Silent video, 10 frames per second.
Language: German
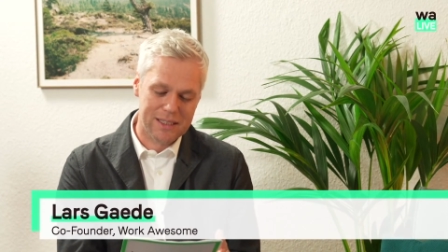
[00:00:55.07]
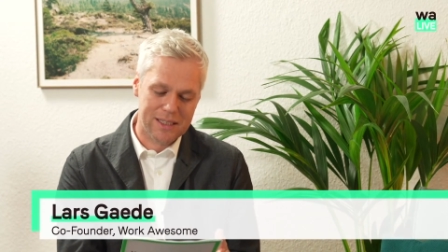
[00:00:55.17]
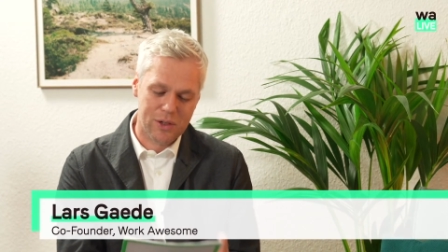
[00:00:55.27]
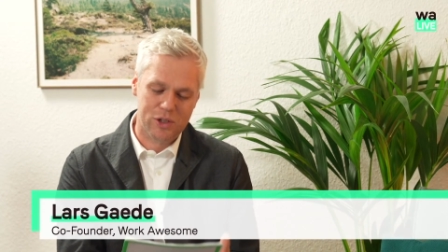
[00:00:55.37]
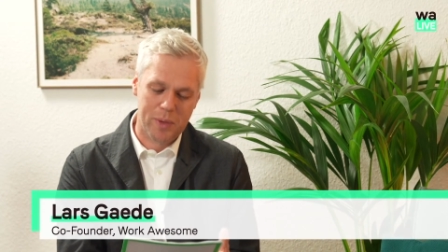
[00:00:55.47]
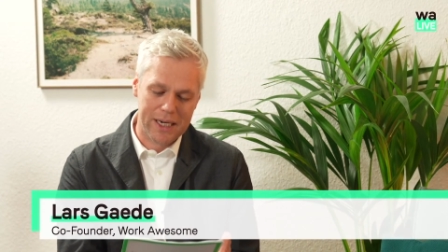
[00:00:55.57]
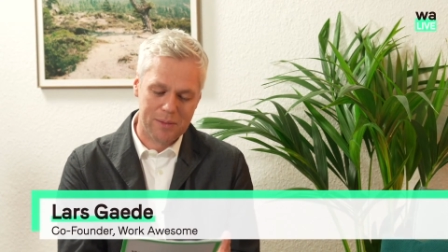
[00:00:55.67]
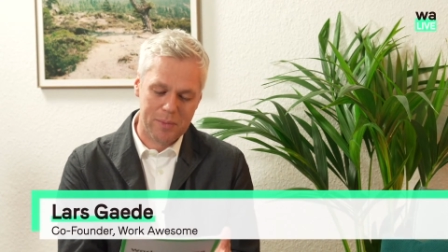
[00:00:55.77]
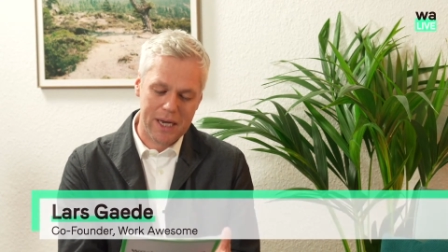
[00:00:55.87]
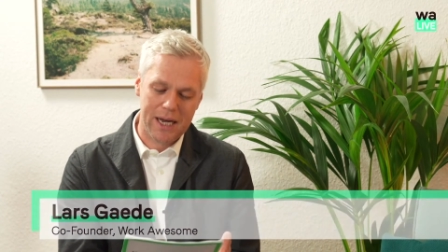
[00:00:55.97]
die Deutsche Bahn
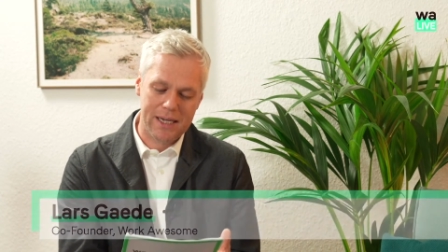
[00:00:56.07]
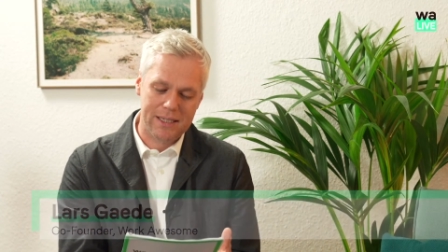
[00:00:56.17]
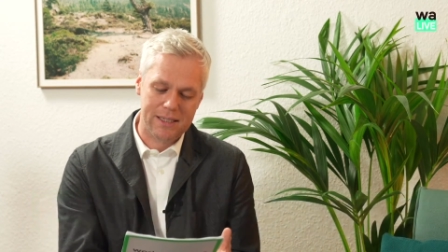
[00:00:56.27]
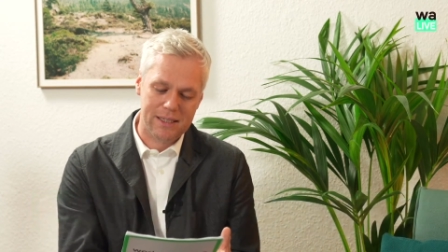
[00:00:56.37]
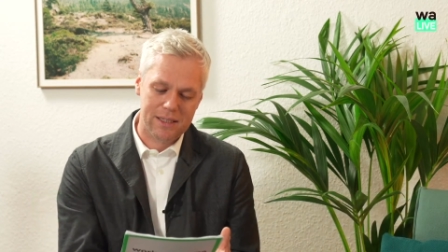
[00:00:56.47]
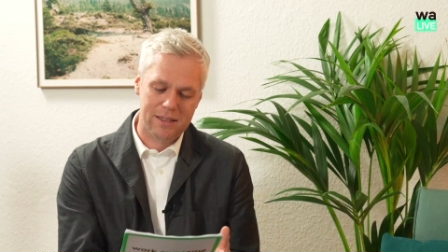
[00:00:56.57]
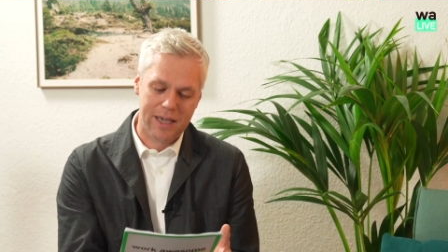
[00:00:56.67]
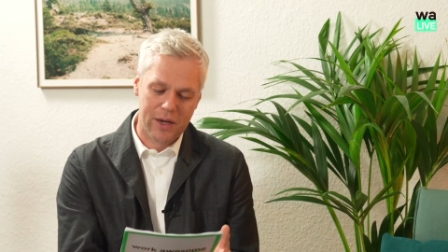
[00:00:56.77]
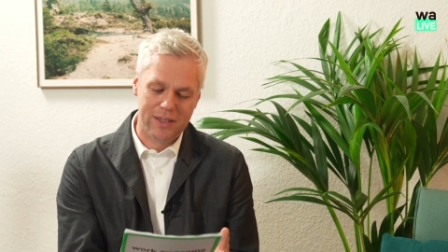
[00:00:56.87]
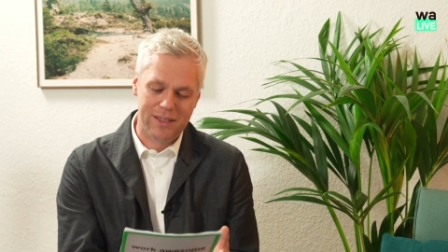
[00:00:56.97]
hat mehr als
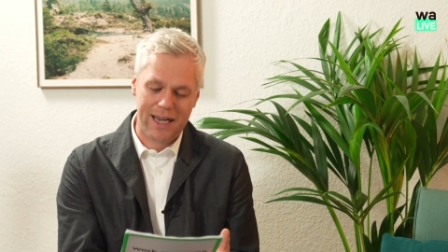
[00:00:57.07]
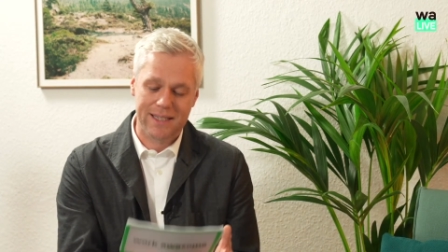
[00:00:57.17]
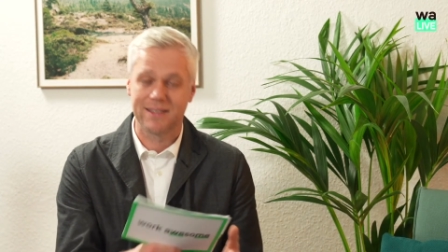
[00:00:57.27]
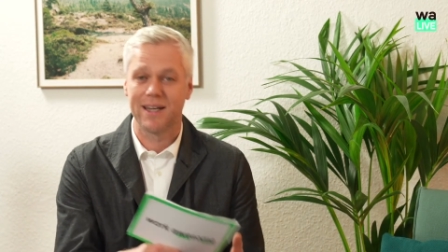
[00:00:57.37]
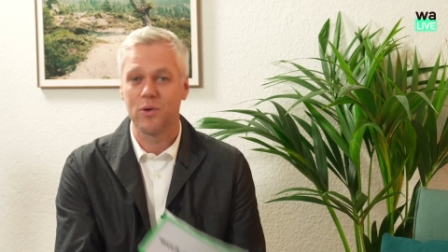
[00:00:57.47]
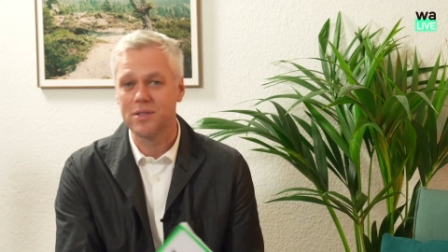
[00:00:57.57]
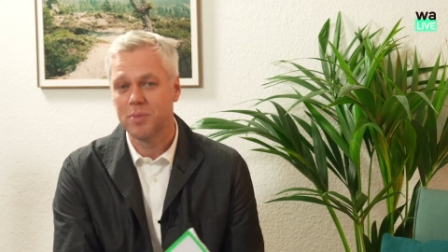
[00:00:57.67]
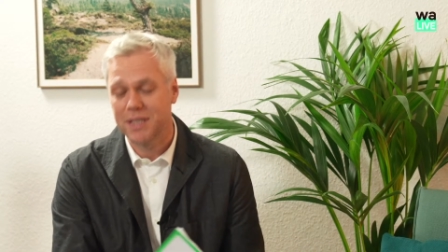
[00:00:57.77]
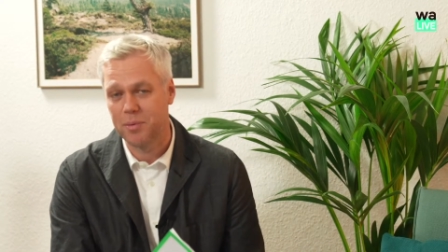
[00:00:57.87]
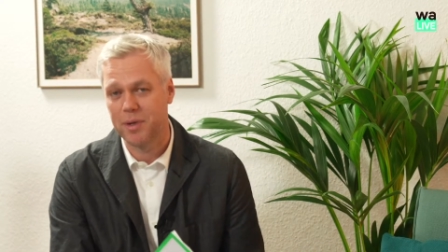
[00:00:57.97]
330.000
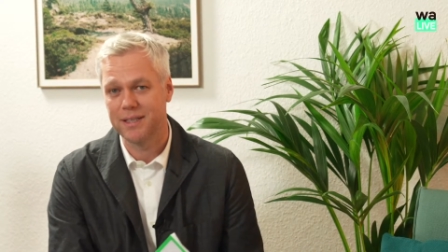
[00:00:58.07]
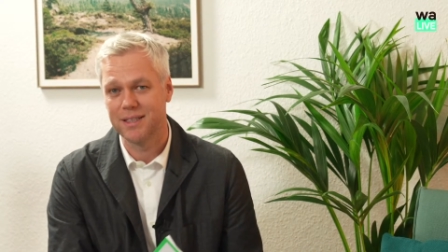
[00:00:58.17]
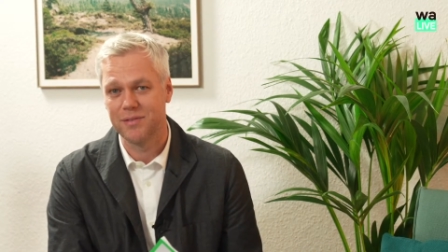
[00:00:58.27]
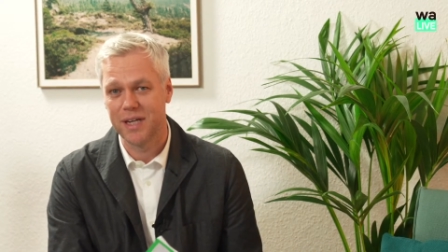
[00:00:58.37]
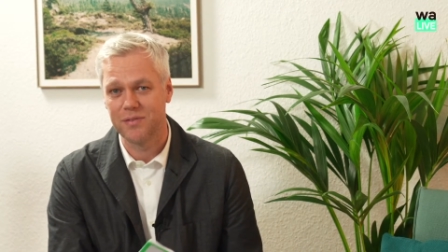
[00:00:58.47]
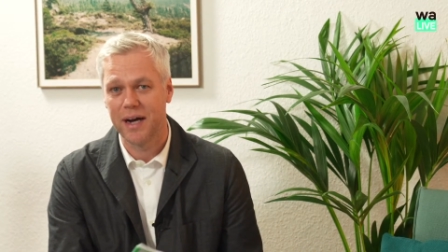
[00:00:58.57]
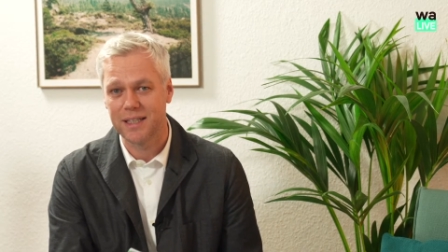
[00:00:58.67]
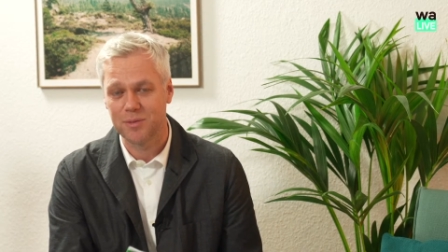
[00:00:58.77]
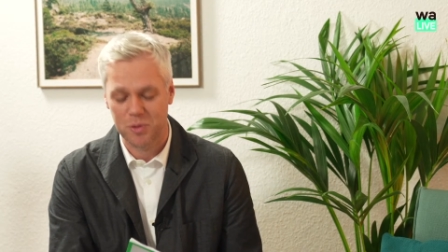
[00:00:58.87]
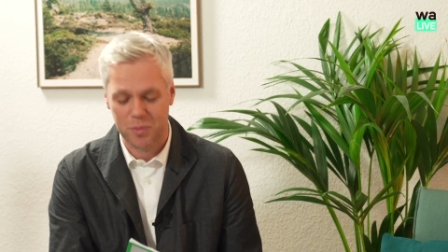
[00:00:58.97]
Mitarbeitende
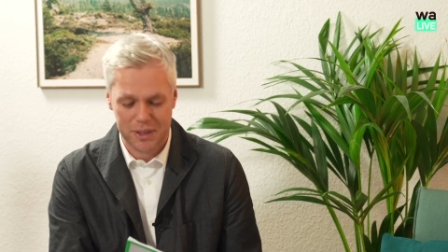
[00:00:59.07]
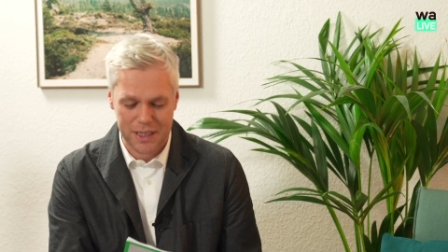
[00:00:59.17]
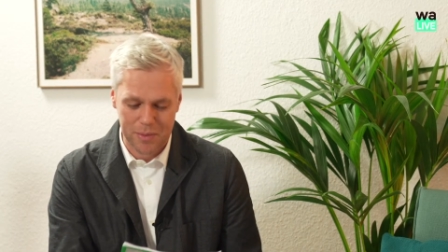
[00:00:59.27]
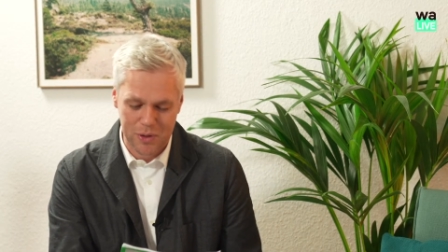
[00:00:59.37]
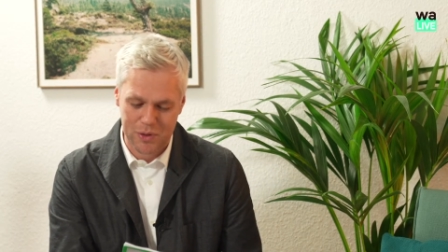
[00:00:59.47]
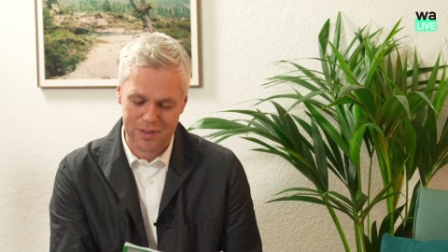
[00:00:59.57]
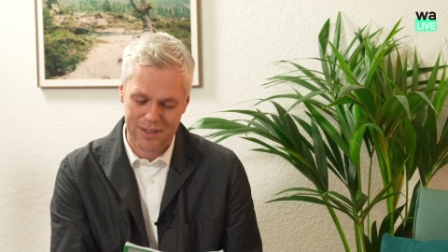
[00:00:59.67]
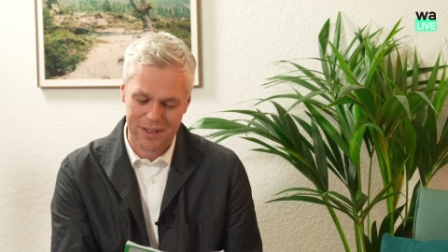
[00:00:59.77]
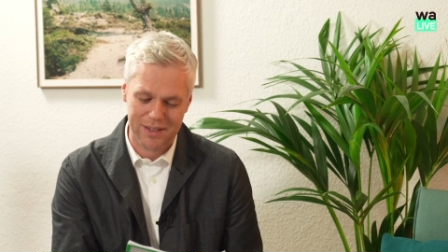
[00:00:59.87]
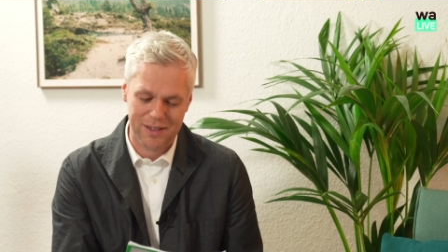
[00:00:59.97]
weltweit, das muss man sich einmal kurz
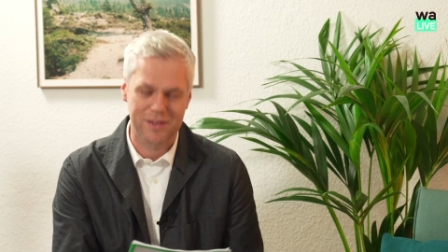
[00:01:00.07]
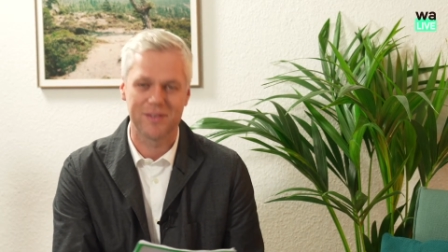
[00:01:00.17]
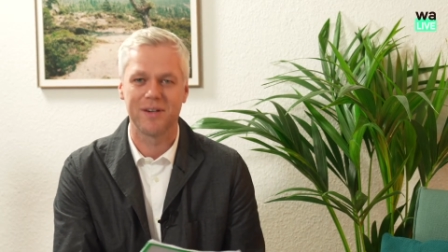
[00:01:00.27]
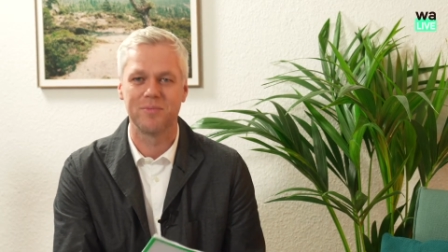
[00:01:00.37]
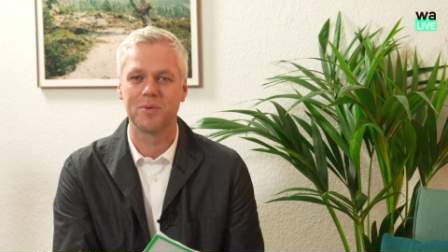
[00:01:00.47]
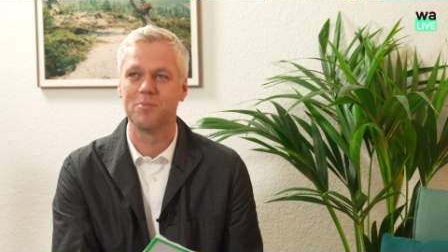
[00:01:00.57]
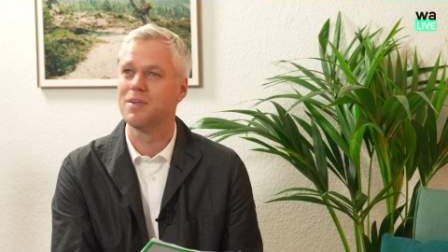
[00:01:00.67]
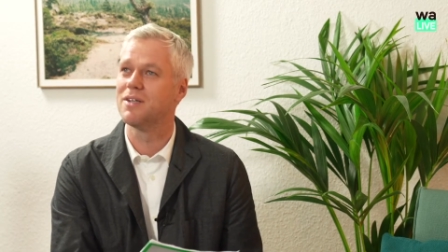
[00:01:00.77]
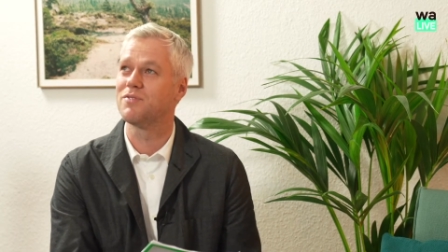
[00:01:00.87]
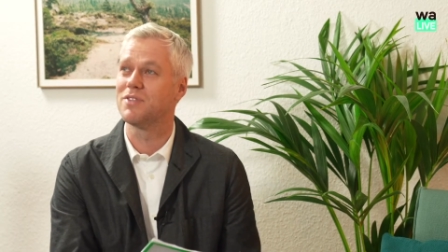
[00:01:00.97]
äh, ähm,
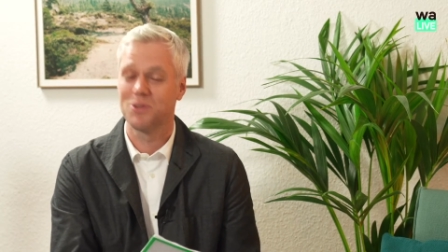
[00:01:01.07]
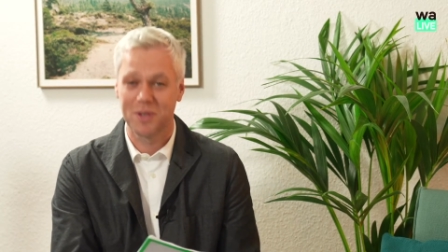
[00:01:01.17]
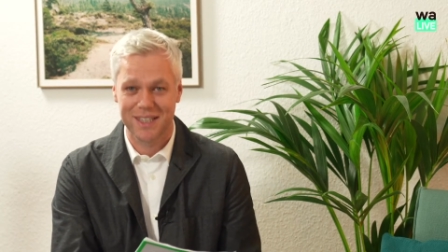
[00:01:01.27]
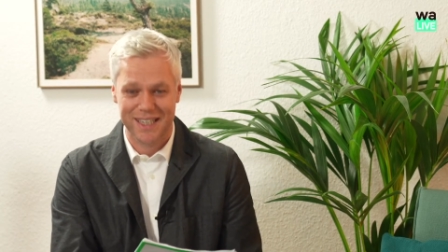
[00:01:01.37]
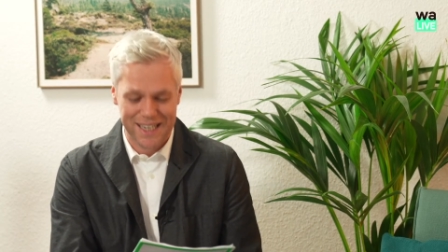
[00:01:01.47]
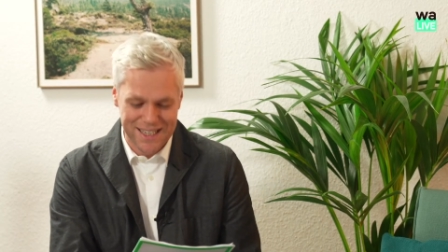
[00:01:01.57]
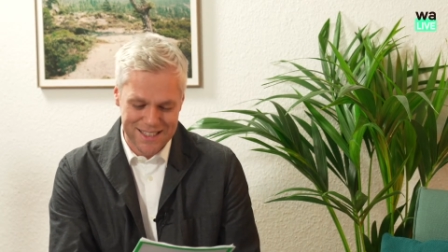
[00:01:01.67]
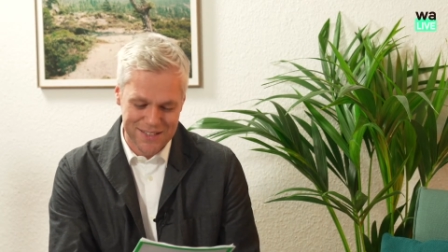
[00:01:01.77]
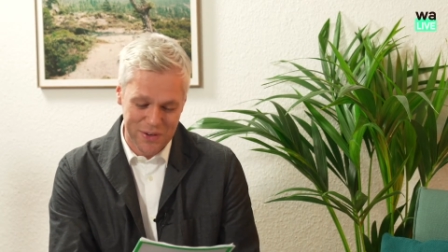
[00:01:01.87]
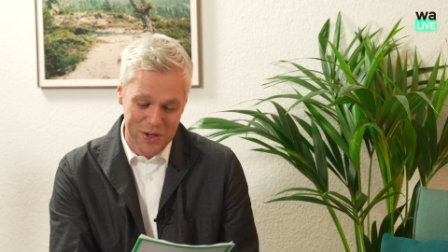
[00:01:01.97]
ähm, auf der Zunge zergehen
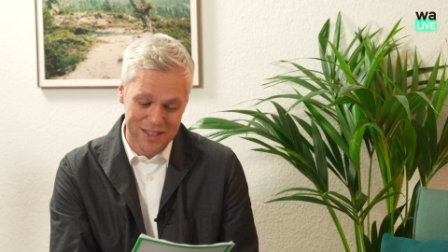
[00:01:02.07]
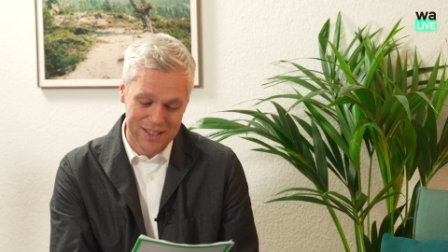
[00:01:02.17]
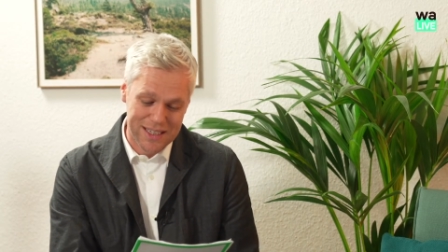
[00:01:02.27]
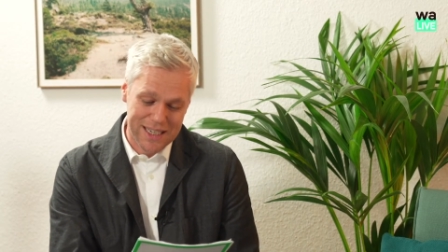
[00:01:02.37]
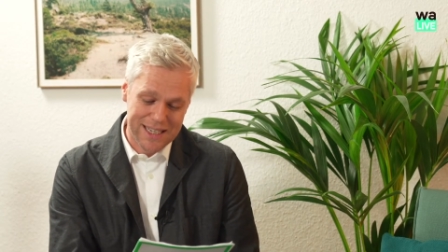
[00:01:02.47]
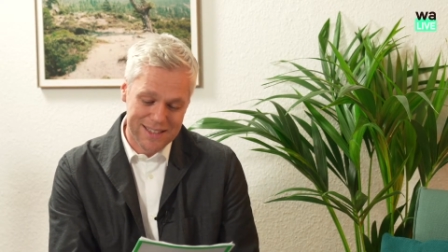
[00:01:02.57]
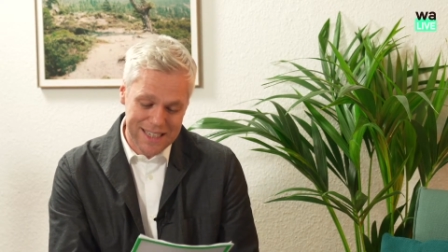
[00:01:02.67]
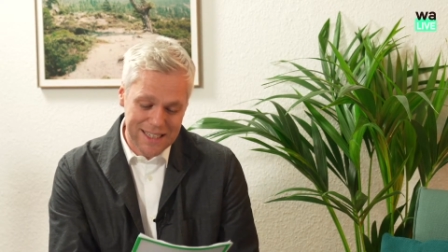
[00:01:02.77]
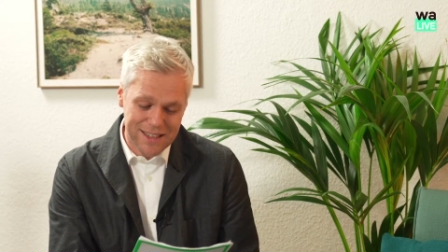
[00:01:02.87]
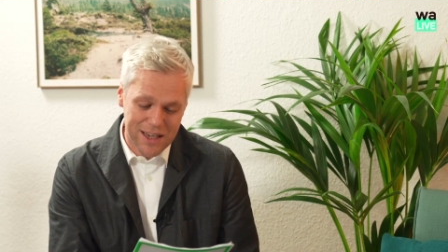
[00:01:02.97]
lassen,
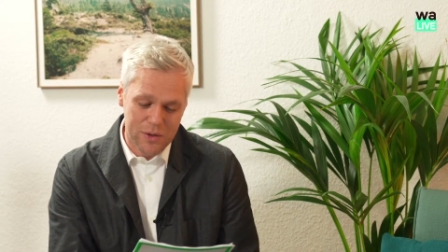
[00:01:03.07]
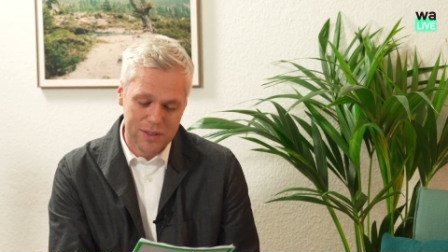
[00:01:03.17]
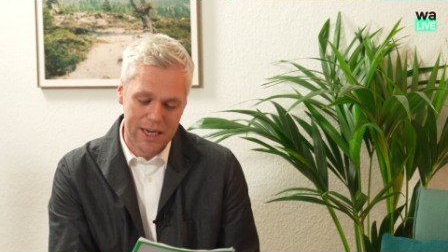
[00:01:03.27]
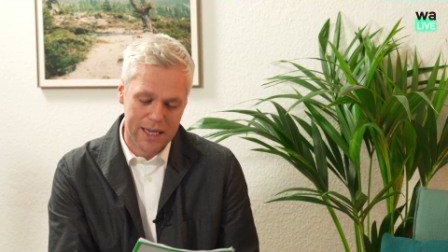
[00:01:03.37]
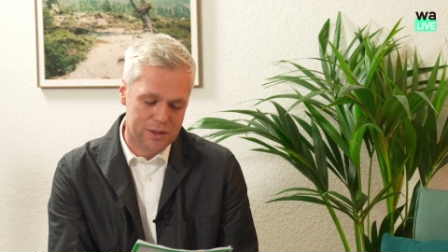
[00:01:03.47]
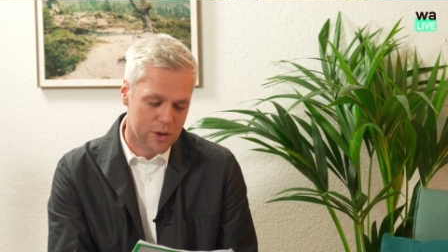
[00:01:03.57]
210.000 allein in